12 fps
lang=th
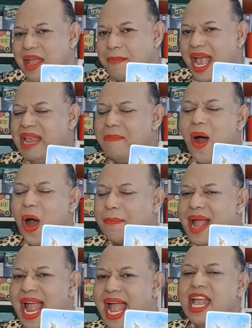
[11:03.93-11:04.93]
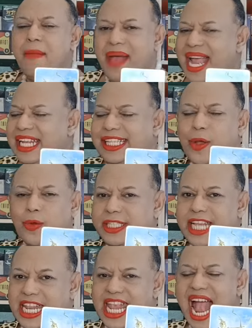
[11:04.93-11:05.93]
ไพ่บอกมาไพ่ส่ง
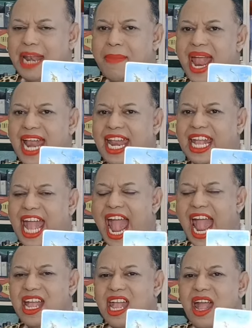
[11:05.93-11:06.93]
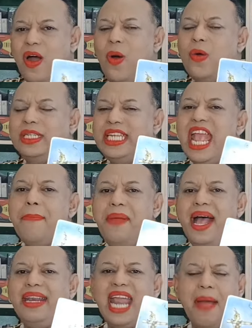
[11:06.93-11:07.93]
สัญญาณมานะคะ องค์เทพพ
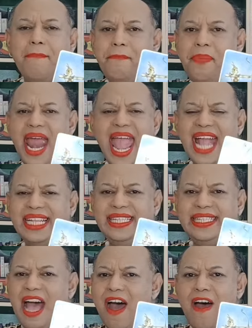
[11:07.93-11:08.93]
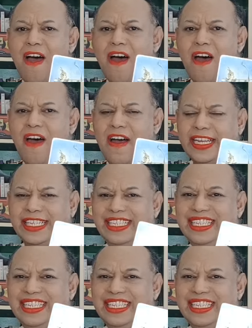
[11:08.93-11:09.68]
ระรามแพลงสอน